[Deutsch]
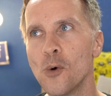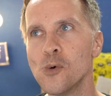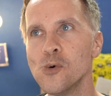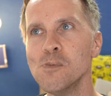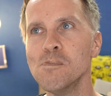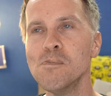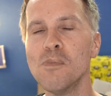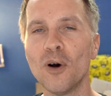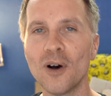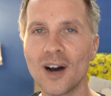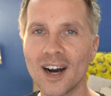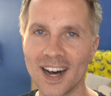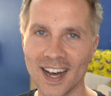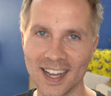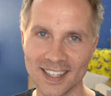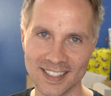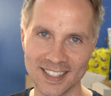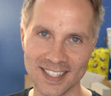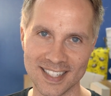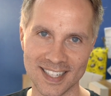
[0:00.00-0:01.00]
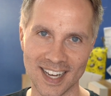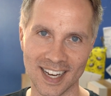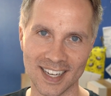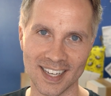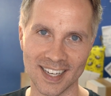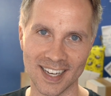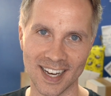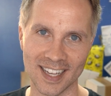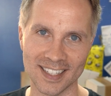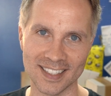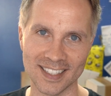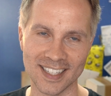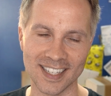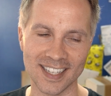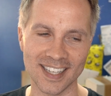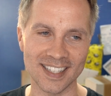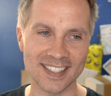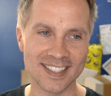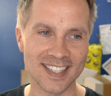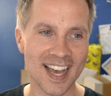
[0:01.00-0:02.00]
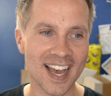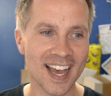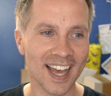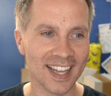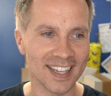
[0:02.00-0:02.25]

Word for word: Humor an die Sache rangehst,